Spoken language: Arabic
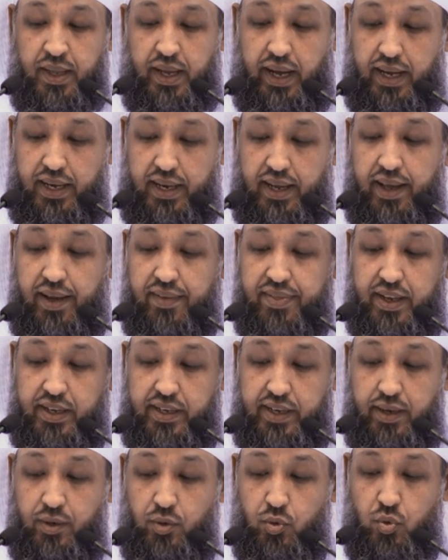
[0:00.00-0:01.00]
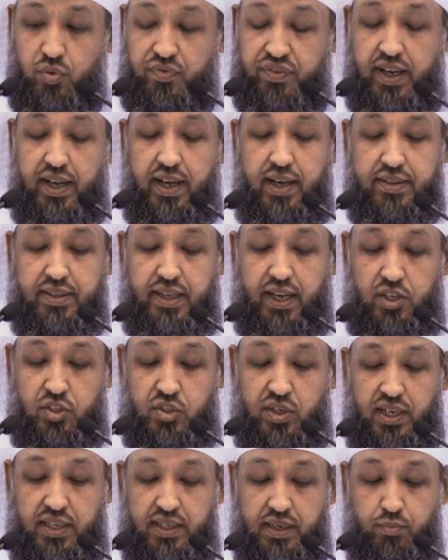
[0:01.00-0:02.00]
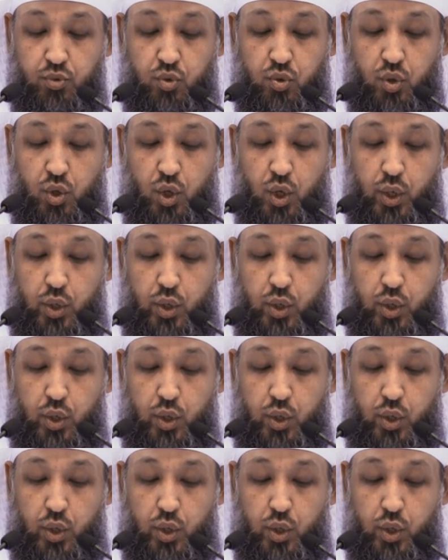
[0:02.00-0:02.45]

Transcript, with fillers: على هذا النحو فهذه زينب